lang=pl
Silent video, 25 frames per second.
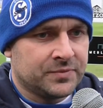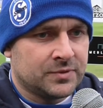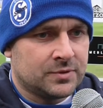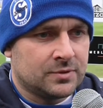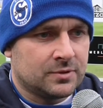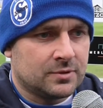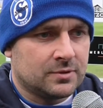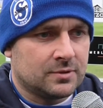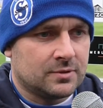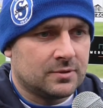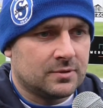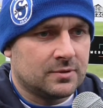
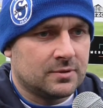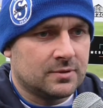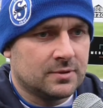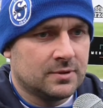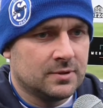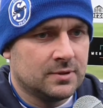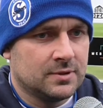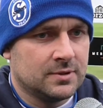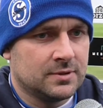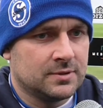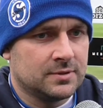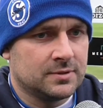to,
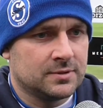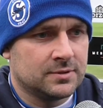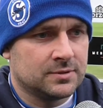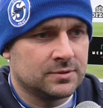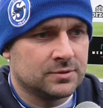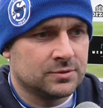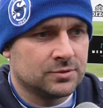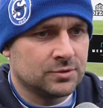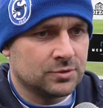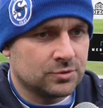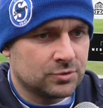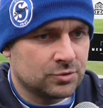
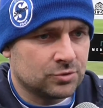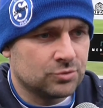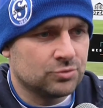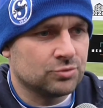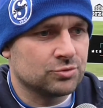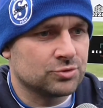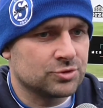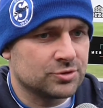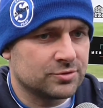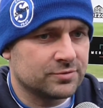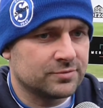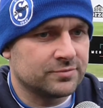no, to
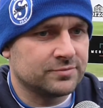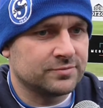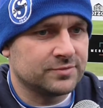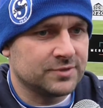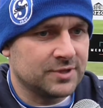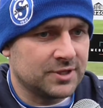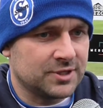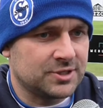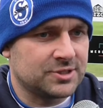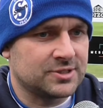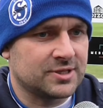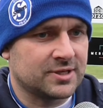dużo
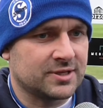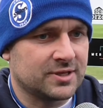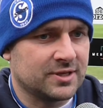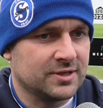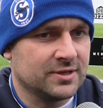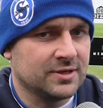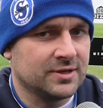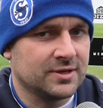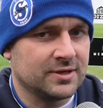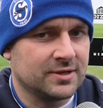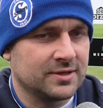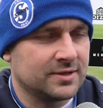wnieść takiej
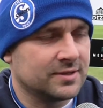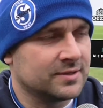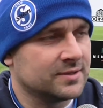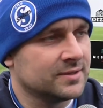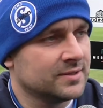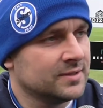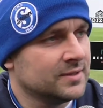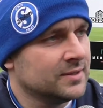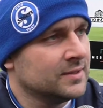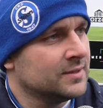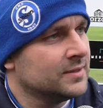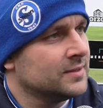gry
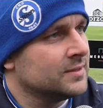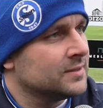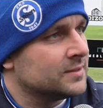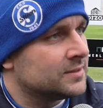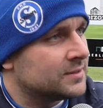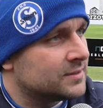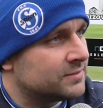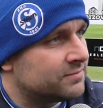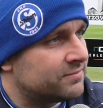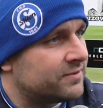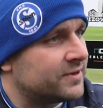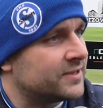
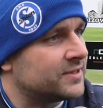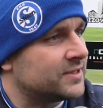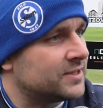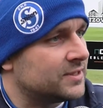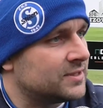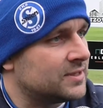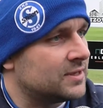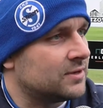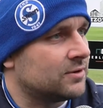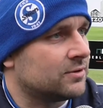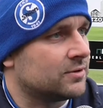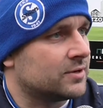fajnej
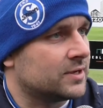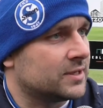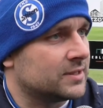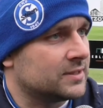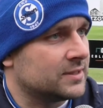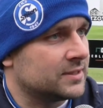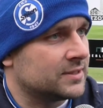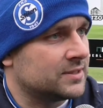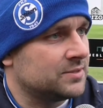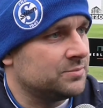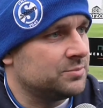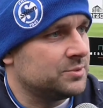dla oka,
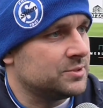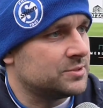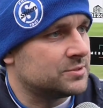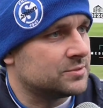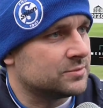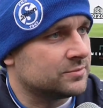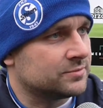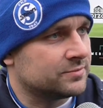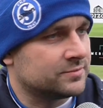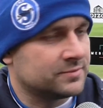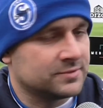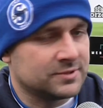dla
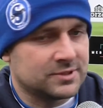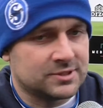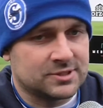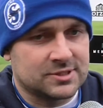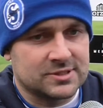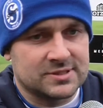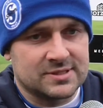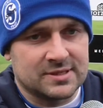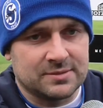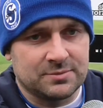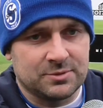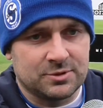kibiców, gdzie
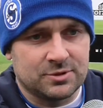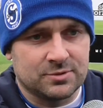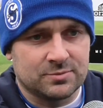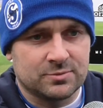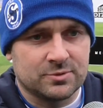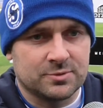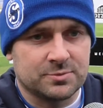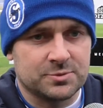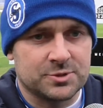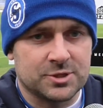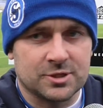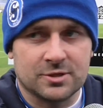czasami to
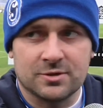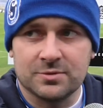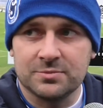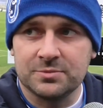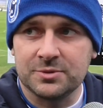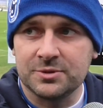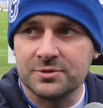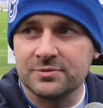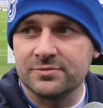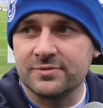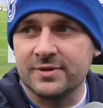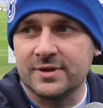było
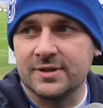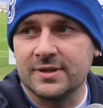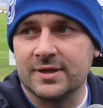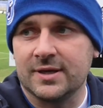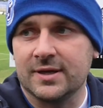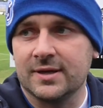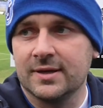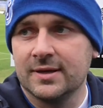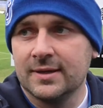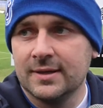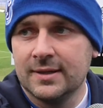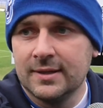
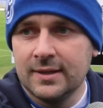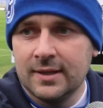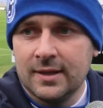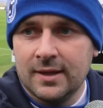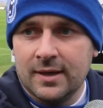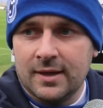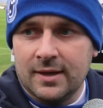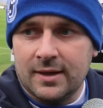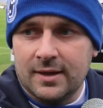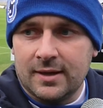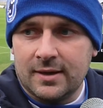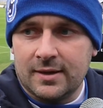przekombinowane
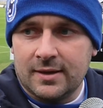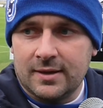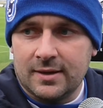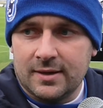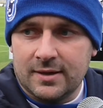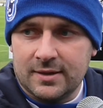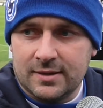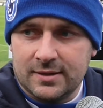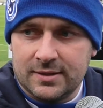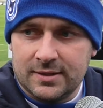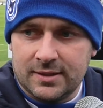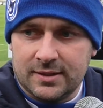ale,
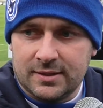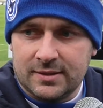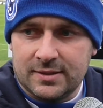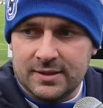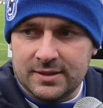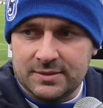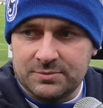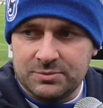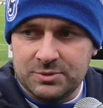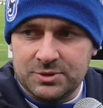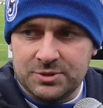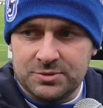ale
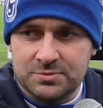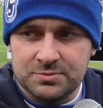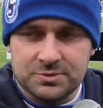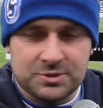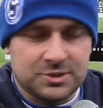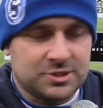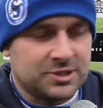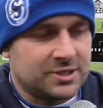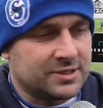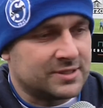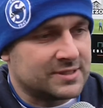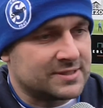tak byliśmy
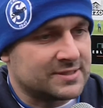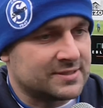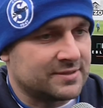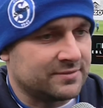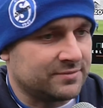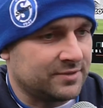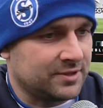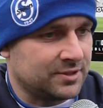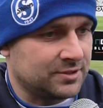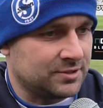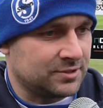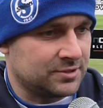dzisiaj
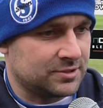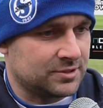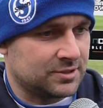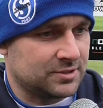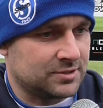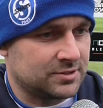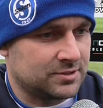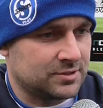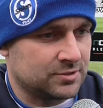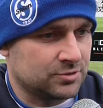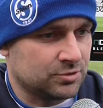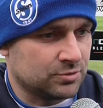nastawieni,
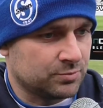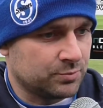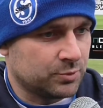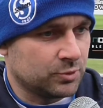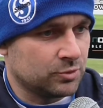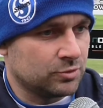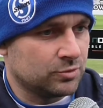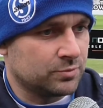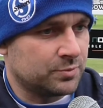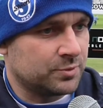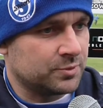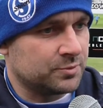że, że do
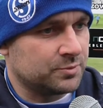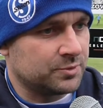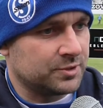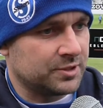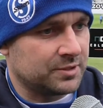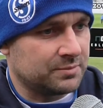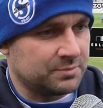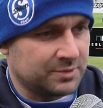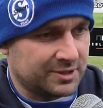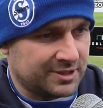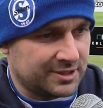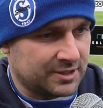bólu
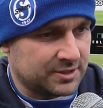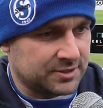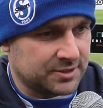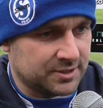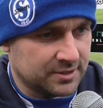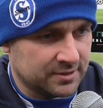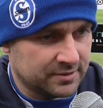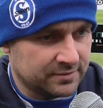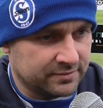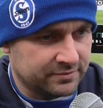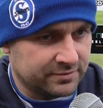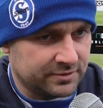próbujemy grać
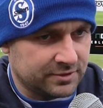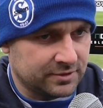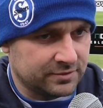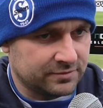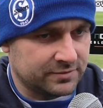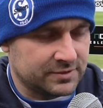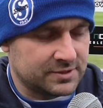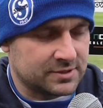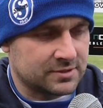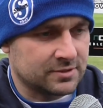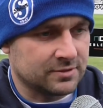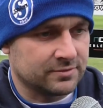
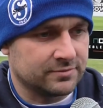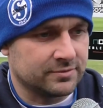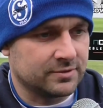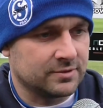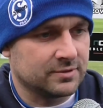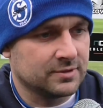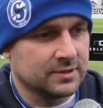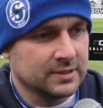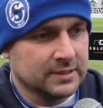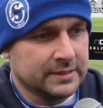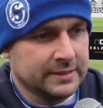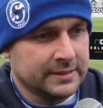widowiskowo,
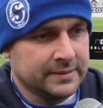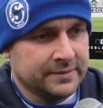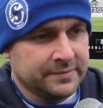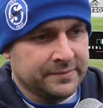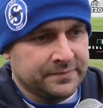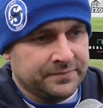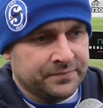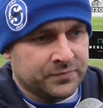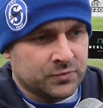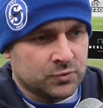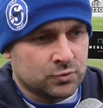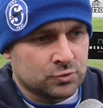
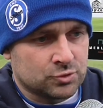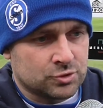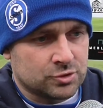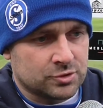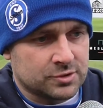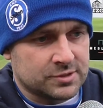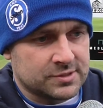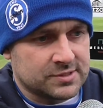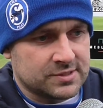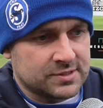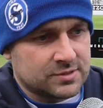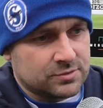dużo
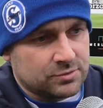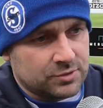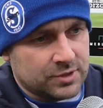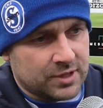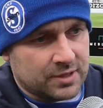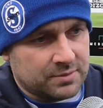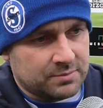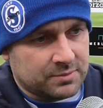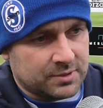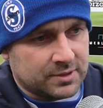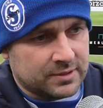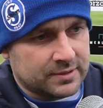
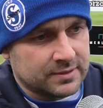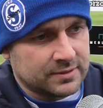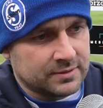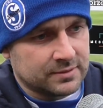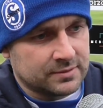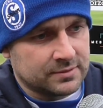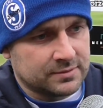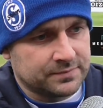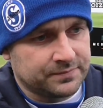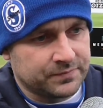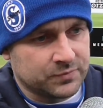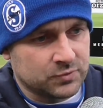ryzykujemy,
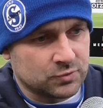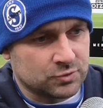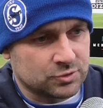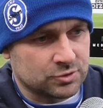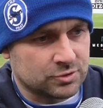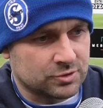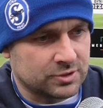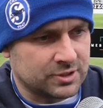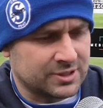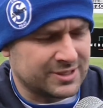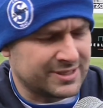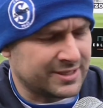
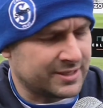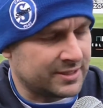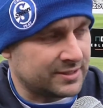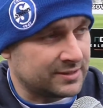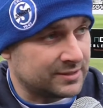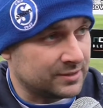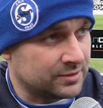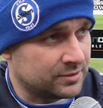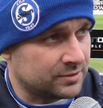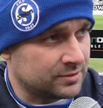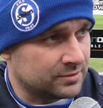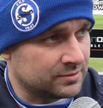dużo gry na
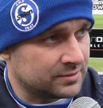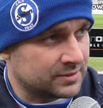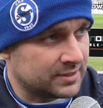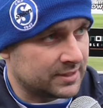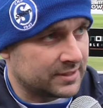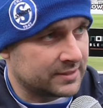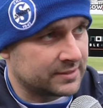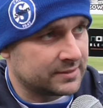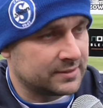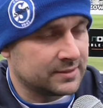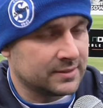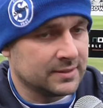jeden
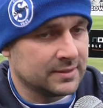kontakt.